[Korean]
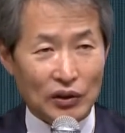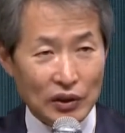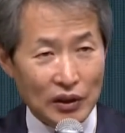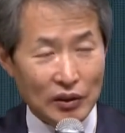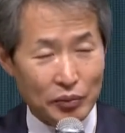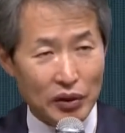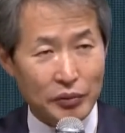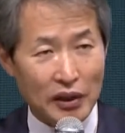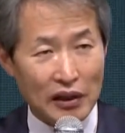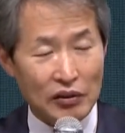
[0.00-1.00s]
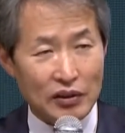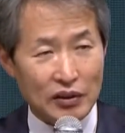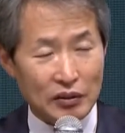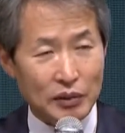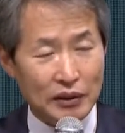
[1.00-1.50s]
또 의견 표명할 거
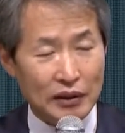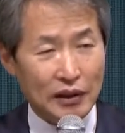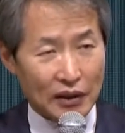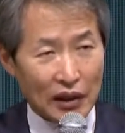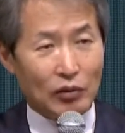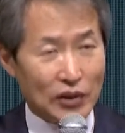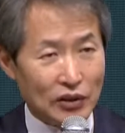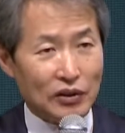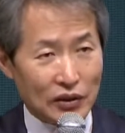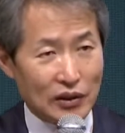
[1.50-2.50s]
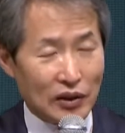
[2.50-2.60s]
있으면 객관적으로